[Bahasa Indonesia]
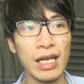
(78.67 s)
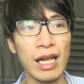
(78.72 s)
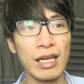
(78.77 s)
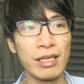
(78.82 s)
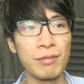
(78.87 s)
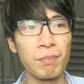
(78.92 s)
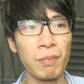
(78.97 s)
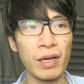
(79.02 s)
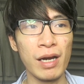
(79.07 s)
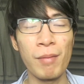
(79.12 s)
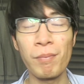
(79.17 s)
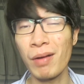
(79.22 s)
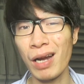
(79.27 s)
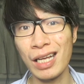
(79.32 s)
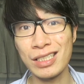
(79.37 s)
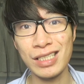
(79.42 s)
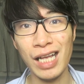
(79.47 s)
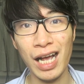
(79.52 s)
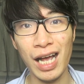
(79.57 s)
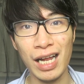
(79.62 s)
kalian pernah
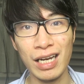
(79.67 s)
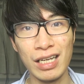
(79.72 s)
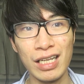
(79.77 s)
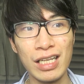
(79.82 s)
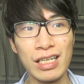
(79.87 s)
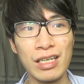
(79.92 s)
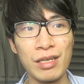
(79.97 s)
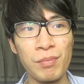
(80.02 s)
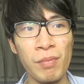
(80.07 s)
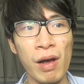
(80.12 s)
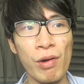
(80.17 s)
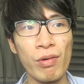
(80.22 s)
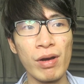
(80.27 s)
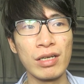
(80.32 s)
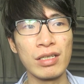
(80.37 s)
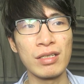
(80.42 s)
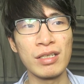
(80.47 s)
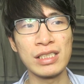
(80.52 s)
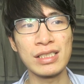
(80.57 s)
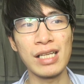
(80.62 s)
merasakan ini bahwa
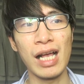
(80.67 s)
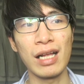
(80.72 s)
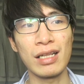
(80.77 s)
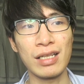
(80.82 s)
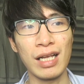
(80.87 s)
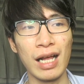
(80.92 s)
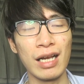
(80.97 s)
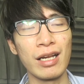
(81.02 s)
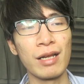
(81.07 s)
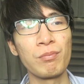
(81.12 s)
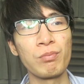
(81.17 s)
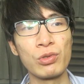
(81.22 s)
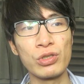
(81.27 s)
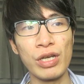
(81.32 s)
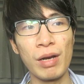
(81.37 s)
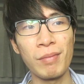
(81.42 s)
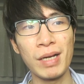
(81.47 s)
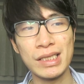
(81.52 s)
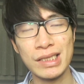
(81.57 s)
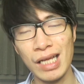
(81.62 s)
di saat kalian
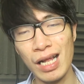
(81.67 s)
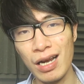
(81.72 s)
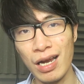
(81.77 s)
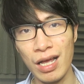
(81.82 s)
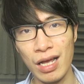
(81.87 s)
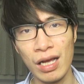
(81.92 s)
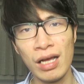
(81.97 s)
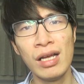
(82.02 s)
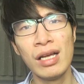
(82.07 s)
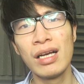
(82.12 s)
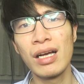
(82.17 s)
punya masalah,